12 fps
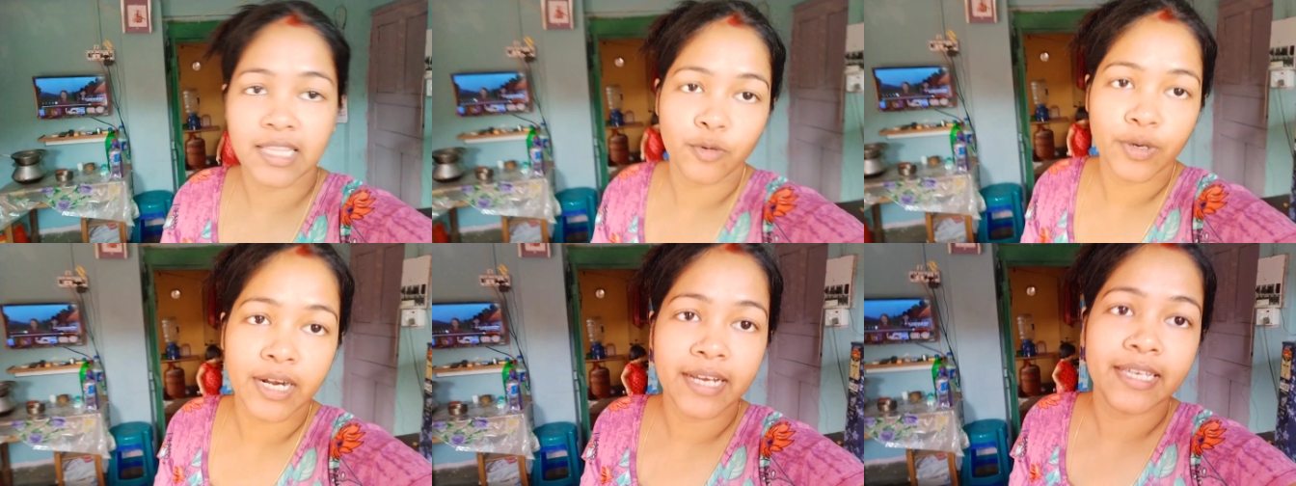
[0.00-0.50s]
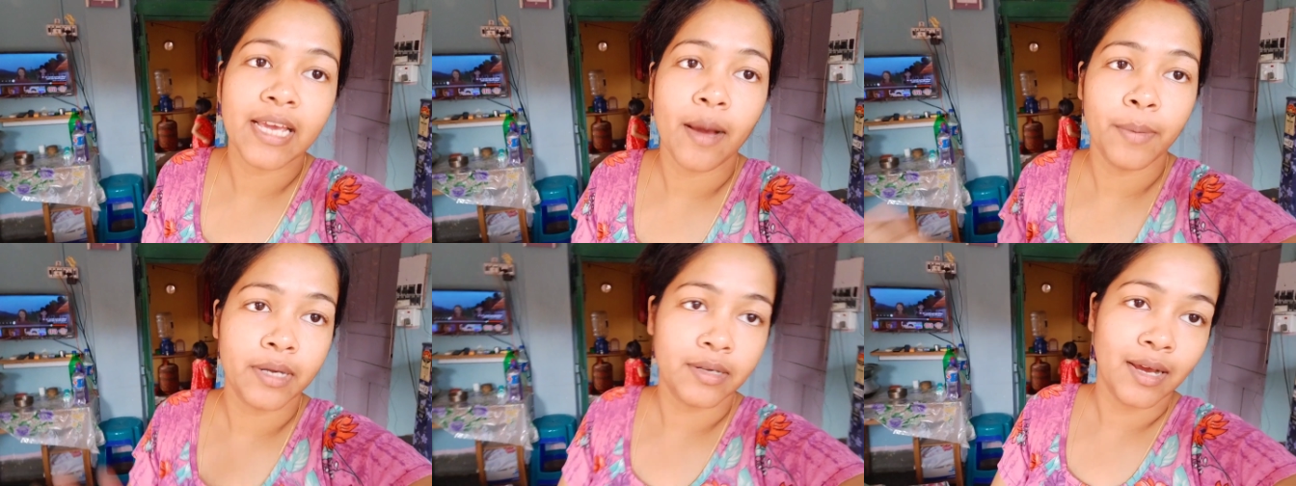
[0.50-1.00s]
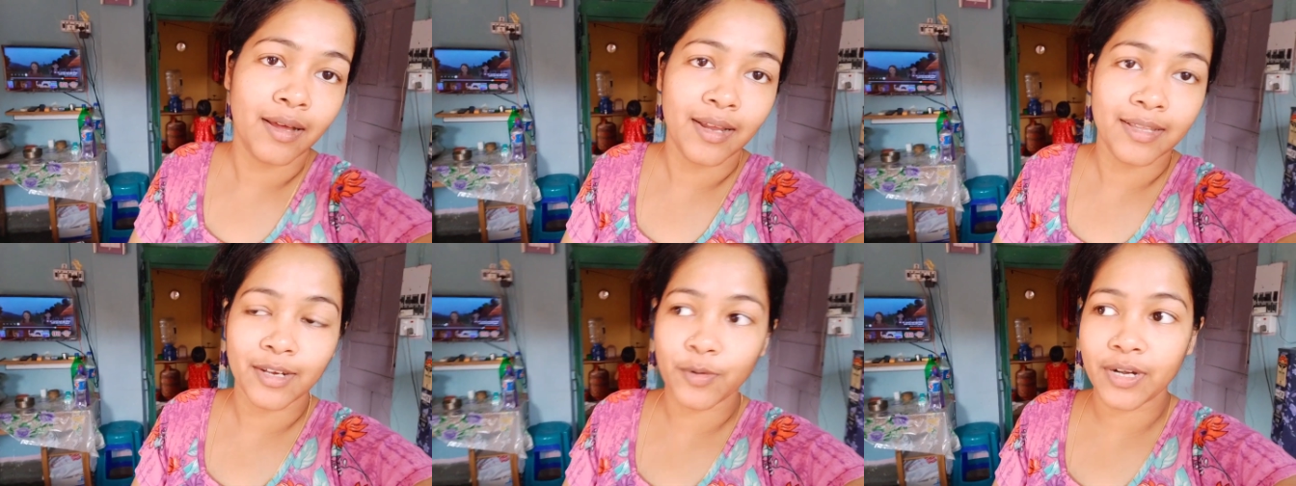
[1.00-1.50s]
আলাদা করে রাখি আমারটা
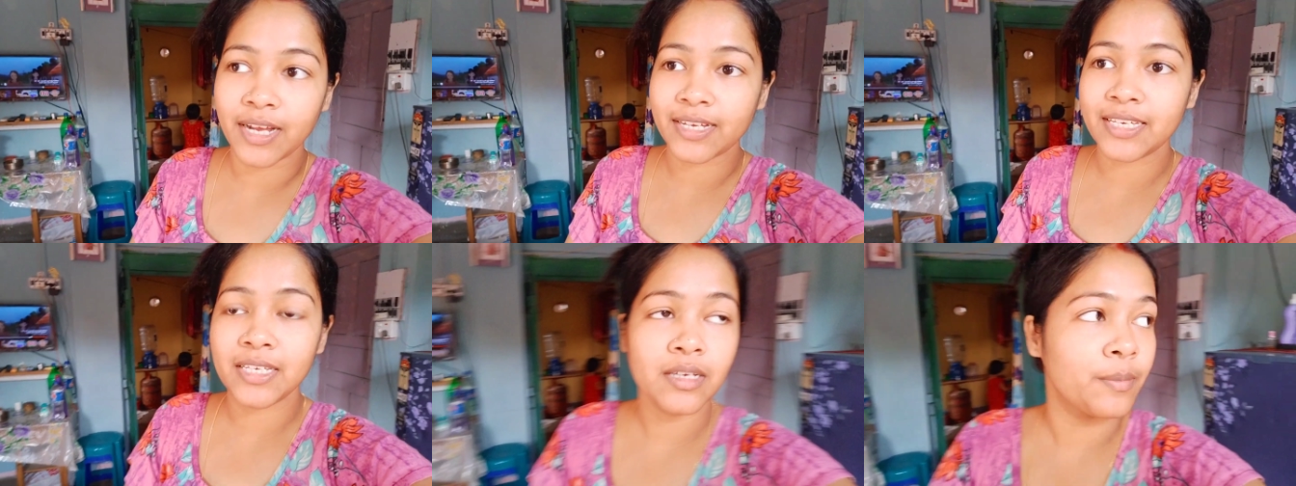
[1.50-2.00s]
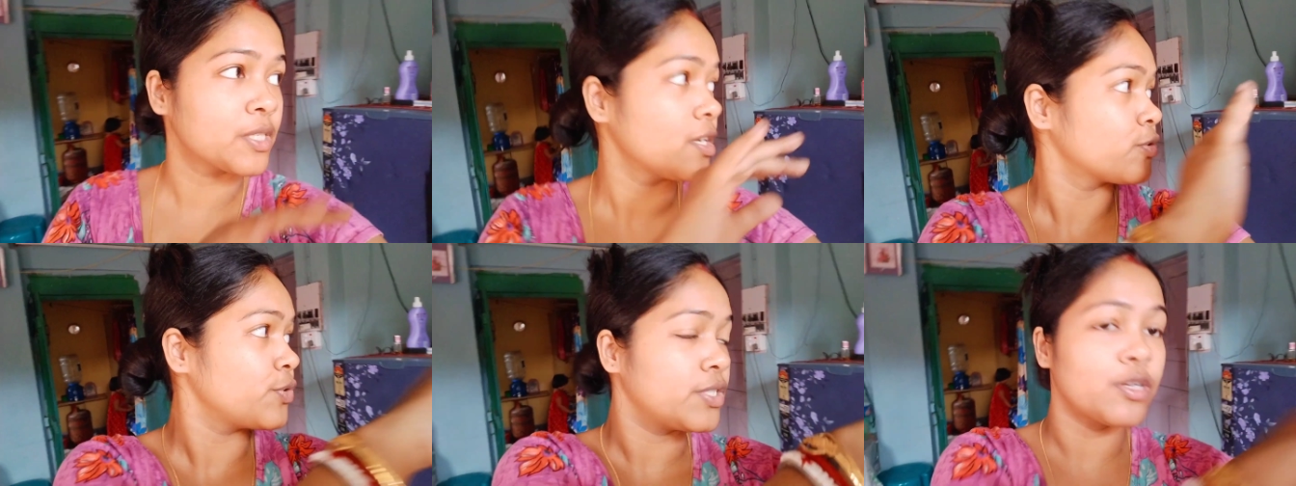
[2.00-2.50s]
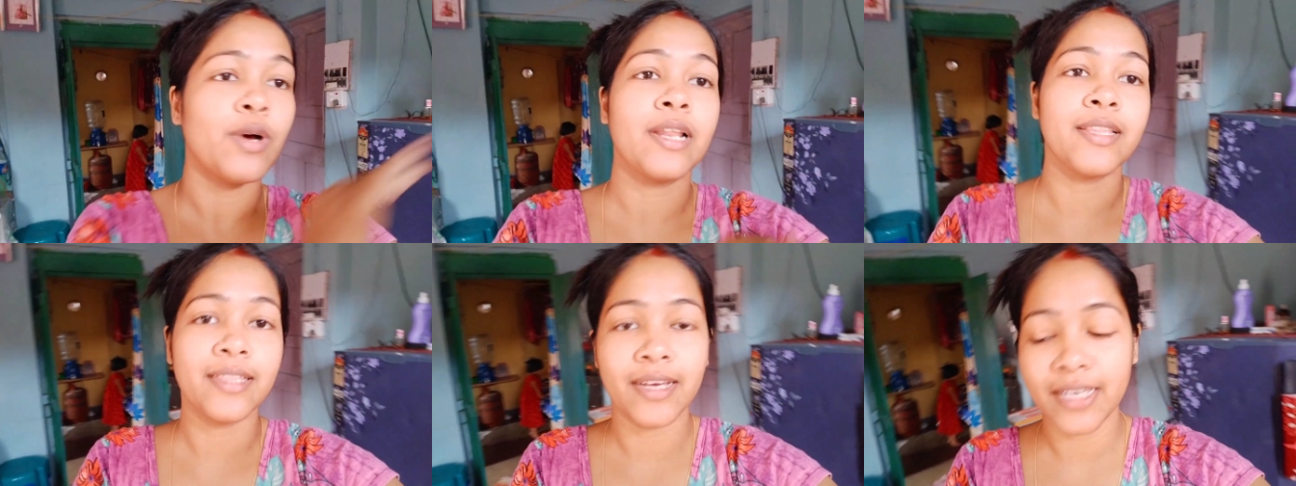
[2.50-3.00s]
আলাদা করে রাখি আমার শাশুড়িটাও
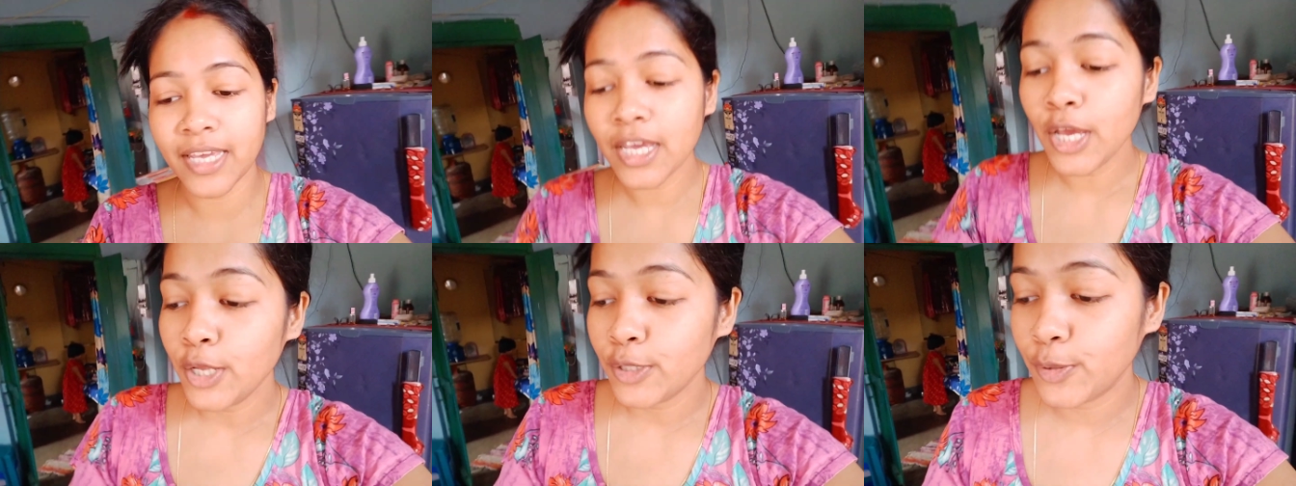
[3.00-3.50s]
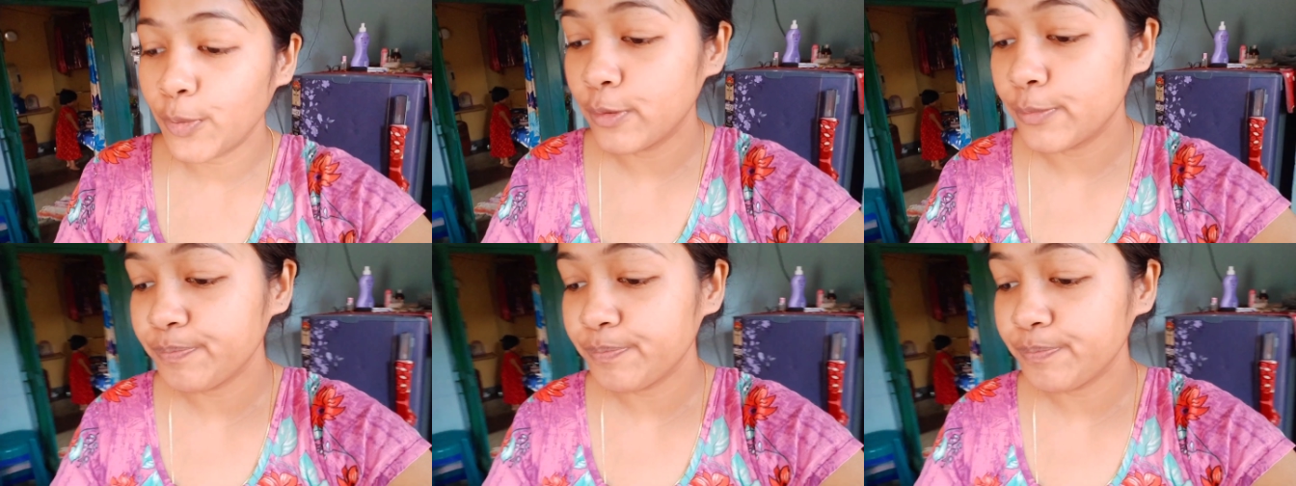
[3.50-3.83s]
আলাদা থাকে তো